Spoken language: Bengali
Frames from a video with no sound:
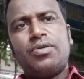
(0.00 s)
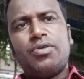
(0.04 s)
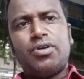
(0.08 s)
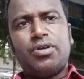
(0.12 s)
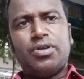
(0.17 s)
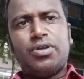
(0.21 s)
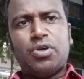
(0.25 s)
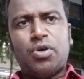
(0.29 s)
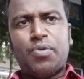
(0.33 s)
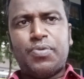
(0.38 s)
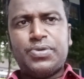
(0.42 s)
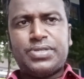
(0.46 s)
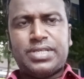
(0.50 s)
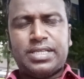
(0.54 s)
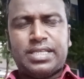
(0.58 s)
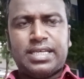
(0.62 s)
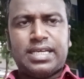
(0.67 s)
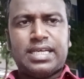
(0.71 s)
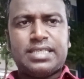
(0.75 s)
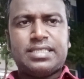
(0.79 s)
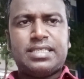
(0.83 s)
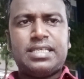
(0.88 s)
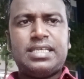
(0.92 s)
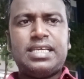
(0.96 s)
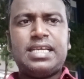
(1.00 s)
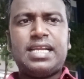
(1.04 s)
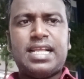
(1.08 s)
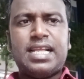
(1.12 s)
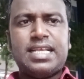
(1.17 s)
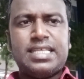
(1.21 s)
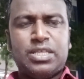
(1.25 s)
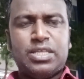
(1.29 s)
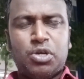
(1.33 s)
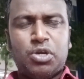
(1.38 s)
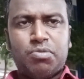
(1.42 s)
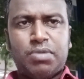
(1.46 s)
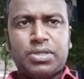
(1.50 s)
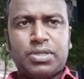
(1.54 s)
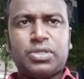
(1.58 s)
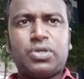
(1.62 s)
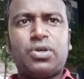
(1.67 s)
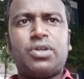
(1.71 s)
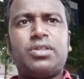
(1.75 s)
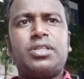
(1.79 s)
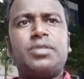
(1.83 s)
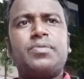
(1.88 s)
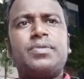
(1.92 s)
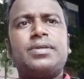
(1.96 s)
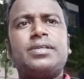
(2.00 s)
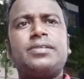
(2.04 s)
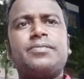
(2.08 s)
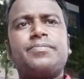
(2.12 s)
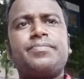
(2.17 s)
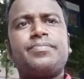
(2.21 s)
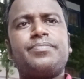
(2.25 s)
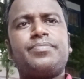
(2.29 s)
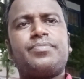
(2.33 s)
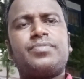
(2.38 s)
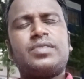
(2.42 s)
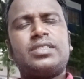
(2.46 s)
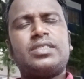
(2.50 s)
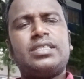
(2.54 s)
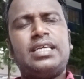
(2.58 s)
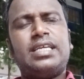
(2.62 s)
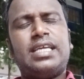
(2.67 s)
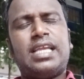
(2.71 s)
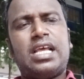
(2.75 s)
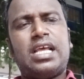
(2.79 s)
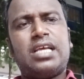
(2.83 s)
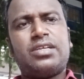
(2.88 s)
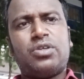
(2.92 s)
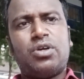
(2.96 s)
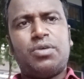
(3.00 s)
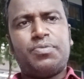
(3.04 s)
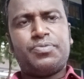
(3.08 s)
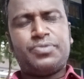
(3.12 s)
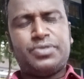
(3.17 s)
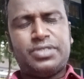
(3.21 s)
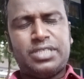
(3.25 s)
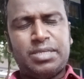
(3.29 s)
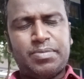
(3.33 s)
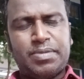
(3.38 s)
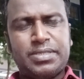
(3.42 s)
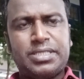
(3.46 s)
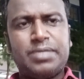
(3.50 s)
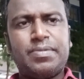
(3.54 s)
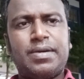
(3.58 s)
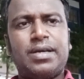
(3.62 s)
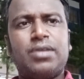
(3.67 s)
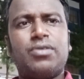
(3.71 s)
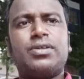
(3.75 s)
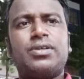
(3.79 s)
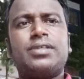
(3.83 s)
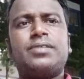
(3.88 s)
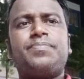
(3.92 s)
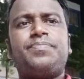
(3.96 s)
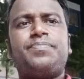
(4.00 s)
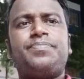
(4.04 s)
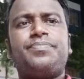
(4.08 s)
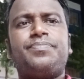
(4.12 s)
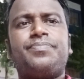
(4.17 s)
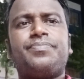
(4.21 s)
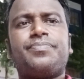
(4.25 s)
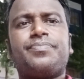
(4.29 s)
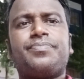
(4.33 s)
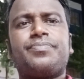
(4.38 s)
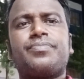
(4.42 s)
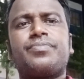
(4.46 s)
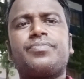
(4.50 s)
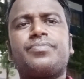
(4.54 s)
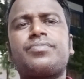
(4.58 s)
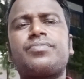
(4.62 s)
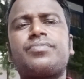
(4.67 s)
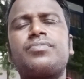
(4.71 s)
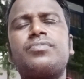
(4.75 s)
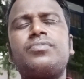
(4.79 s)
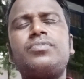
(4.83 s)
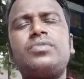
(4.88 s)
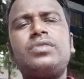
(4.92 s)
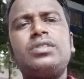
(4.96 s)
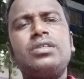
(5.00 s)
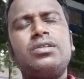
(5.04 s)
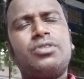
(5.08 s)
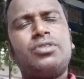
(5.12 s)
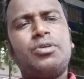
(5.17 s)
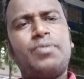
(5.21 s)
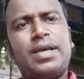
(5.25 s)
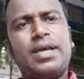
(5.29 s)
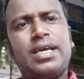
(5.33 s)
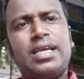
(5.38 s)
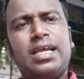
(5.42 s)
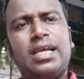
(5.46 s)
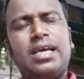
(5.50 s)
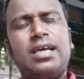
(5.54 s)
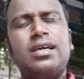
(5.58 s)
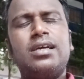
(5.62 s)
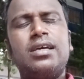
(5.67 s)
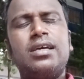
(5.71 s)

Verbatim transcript: ওই অফিসারদের কাছে ইংরেজিতে অনুবাদ করে দিবি এটা সবচেয়ে বেশি ভালো হয় তো ভাইয়েরা